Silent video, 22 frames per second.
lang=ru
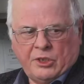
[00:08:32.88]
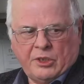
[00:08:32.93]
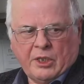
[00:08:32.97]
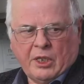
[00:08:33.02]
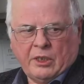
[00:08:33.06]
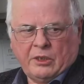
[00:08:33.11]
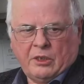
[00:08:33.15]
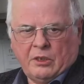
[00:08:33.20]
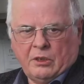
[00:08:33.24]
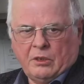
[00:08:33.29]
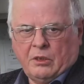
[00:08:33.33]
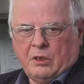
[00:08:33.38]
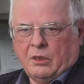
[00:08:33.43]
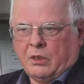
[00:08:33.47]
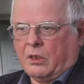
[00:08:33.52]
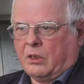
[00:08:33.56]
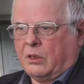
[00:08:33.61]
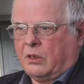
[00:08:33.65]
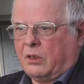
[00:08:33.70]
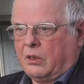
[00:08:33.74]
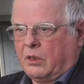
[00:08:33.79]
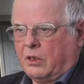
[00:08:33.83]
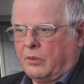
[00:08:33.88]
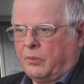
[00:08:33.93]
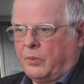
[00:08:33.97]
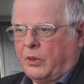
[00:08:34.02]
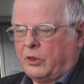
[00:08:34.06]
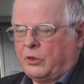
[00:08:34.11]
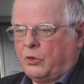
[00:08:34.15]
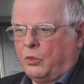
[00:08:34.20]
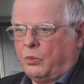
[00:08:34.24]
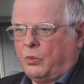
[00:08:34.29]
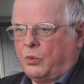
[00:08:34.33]
стадии, да, да.
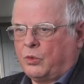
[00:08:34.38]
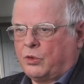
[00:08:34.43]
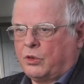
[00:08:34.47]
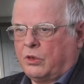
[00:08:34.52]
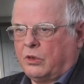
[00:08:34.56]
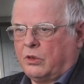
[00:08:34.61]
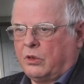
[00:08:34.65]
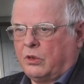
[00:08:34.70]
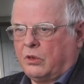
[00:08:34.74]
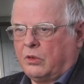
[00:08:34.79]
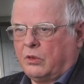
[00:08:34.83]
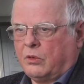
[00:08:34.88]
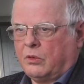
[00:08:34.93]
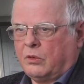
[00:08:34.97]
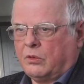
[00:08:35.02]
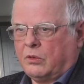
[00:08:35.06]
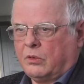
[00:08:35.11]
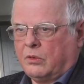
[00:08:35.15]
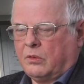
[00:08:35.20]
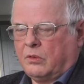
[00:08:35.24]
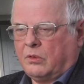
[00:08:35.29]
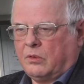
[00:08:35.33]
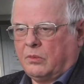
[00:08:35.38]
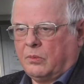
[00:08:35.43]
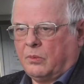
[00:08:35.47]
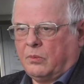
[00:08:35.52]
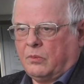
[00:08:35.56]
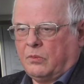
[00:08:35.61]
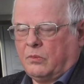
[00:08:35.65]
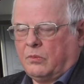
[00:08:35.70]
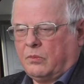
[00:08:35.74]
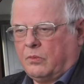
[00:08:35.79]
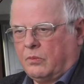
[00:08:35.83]
Потом уже э,
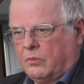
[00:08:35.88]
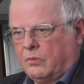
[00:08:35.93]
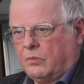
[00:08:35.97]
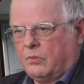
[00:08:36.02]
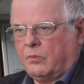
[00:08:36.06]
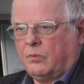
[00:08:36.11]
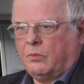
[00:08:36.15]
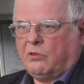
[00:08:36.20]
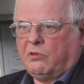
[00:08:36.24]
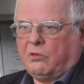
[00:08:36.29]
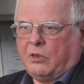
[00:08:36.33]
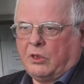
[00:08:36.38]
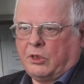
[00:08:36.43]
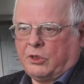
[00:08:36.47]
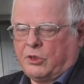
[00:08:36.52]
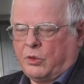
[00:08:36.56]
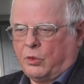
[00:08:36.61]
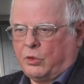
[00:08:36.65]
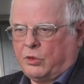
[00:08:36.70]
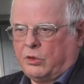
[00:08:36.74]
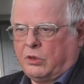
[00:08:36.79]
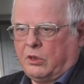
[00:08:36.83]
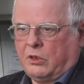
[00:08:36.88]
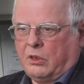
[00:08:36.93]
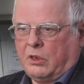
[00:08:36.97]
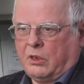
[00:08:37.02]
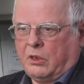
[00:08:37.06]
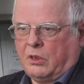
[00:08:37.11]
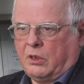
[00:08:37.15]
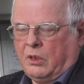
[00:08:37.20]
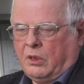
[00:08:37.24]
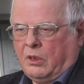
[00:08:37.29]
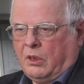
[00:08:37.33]
была
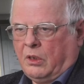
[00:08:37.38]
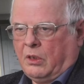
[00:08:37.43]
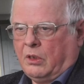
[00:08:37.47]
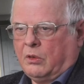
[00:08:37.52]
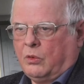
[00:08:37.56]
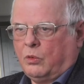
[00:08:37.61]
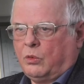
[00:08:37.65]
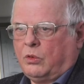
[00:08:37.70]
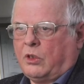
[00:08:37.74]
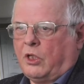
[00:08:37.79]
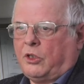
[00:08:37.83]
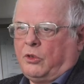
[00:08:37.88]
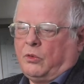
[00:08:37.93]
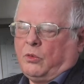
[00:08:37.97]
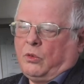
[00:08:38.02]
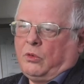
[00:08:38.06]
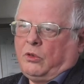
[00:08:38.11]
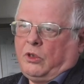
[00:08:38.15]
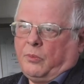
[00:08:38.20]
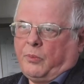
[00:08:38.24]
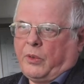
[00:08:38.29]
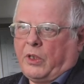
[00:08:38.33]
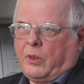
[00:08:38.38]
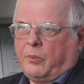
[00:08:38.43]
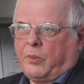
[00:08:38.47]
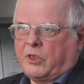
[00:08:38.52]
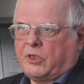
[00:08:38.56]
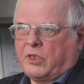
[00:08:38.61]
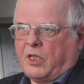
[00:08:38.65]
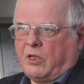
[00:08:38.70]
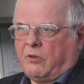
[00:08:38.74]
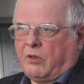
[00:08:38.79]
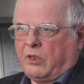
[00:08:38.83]
создана, ну, та, ну не,
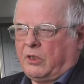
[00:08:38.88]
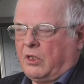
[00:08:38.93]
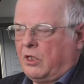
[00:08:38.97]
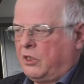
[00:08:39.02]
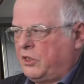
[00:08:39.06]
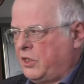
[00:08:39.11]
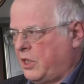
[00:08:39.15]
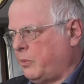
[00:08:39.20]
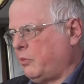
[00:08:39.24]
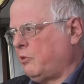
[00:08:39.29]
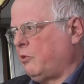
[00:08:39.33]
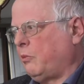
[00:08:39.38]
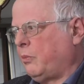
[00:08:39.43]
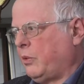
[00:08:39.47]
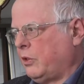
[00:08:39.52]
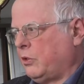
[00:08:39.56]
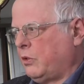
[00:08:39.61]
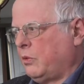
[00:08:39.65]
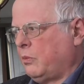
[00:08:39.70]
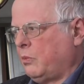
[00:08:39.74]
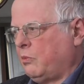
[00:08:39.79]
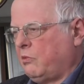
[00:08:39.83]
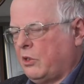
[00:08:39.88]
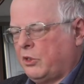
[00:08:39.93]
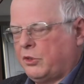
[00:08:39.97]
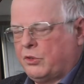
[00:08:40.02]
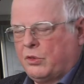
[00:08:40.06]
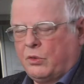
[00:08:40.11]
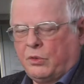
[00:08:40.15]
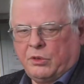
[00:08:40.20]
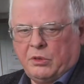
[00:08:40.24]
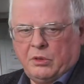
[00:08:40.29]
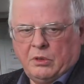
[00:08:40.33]
преобразовать нельзя было, поэтому была
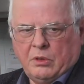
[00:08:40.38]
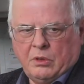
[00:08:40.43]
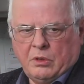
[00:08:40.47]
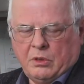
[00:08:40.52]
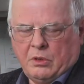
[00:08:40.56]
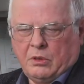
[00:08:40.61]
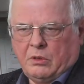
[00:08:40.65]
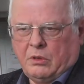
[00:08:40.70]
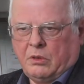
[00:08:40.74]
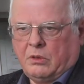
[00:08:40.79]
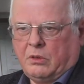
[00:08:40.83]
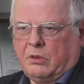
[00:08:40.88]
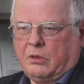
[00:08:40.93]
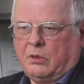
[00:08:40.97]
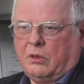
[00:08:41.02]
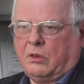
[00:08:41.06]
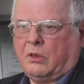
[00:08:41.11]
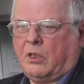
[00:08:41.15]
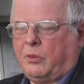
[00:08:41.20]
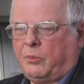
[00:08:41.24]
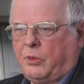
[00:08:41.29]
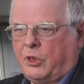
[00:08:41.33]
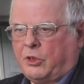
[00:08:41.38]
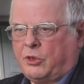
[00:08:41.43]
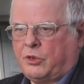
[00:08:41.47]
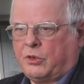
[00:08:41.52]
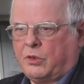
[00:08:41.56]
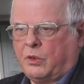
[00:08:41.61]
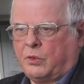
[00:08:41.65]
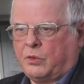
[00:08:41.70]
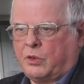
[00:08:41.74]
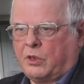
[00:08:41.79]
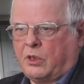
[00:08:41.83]
создана э,
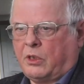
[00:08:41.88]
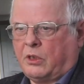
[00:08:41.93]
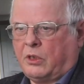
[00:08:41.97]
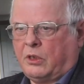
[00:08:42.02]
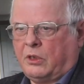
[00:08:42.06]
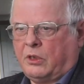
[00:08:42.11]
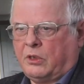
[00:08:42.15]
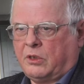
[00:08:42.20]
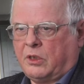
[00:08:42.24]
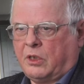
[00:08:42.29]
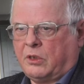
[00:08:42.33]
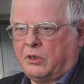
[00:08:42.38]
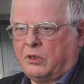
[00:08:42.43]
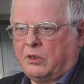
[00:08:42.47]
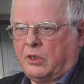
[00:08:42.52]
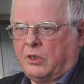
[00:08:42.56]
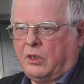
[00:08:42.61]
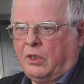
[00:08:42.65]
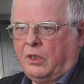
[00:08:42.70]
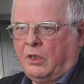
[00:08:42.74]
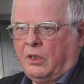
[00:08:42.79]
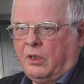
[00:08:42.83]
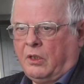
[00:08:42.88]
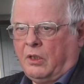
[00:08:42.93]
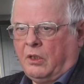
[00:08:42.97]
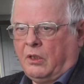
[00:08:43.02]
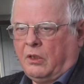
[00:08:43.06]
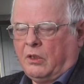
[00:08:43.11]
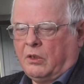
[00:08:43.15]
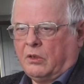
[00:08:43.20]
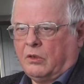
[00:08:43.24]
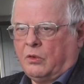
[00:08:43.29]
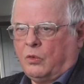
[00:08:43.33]
коммерческая уже организация.
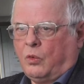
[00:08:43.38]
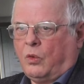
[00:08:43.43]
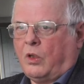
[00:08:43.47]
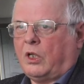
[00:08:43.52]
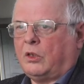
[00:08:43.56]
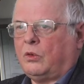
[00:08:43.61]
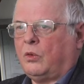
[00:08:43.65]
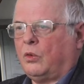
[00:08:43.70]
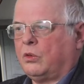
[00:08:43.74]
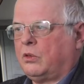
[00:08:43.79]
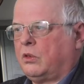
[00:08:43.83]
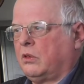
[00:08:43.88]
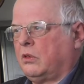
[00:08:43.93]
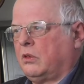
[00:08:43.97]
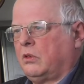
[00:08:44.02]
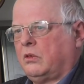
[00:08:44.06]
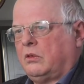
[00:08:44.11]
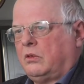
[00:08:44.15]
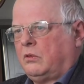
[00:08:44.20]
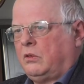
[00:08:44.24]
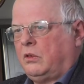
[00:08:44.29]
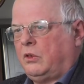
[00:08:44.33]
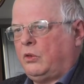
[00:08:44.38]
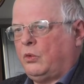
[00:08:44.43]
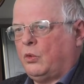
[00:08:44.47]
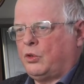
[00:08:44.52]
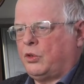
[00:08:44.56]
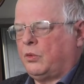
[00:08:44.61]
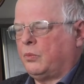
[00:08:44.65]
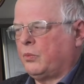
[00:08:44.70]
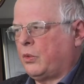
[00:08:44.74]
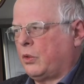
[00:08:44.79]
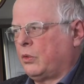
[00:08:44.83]
Ну, оно-то не
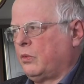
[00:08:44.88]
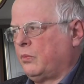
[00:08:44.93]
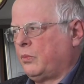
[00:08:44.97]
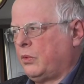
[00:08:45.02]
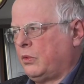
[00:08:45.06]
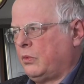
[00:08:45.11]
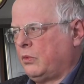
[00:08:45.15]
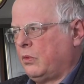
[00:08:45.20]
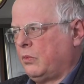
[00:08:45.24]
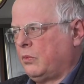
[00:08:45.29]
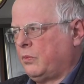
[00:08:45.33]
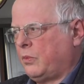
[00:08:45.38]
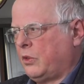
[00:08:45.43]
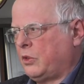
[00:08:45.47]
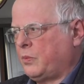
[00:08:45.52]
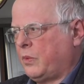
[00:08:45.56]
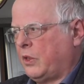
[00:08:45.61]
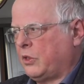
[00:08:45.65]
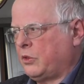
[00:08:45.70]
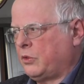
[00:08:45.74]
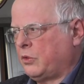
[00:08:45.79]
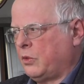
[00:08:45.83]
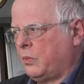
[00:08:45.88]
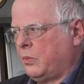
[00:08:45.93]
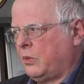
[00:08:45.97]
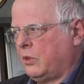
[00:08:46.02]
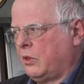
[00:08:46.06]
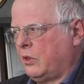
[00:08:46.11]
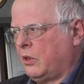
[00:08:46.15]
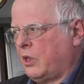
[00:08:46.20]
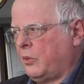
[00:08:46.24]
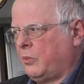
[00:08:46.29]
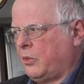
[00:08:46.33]
очень
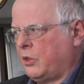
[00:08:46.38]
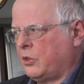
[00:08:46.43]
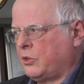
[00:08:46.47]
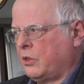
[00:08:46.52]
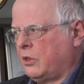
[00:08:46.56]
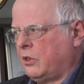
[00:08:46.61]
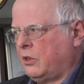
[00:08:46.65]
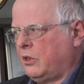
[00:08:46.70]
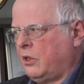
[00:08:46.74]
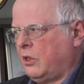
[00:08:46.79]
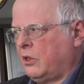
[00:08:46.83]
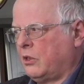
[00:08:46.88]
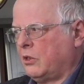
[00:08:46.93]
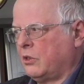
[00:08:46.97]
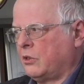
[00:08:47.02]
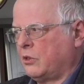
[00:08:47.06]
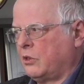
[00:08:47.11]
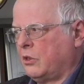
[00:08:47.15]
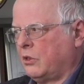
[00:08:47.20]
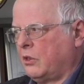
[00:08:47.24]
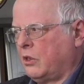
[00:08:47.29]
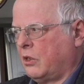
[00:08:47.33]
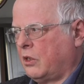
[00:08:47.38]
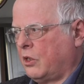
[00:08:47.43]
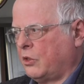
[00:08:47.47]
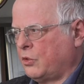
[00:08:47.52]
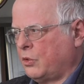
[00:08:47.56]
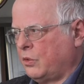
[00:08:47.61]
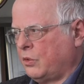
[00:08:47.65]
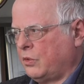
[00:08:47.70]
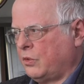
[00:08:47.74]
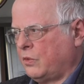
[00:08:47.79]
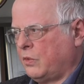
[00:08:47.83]
приспособлено к коммерческой деятельности, это
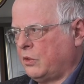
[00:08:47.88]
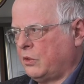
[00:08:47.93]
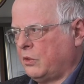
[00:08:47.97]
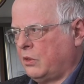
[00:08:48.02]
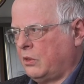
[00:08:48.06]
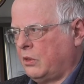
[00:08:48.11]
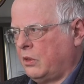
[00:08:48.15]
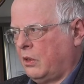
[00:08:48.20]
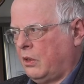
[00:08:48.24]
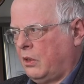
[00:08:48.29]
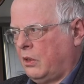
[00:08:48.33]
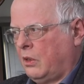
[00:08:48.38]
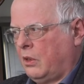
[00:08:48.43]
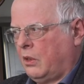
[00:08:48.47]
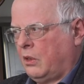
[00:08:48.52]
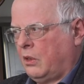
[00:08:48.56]
хорошо известно. Угу.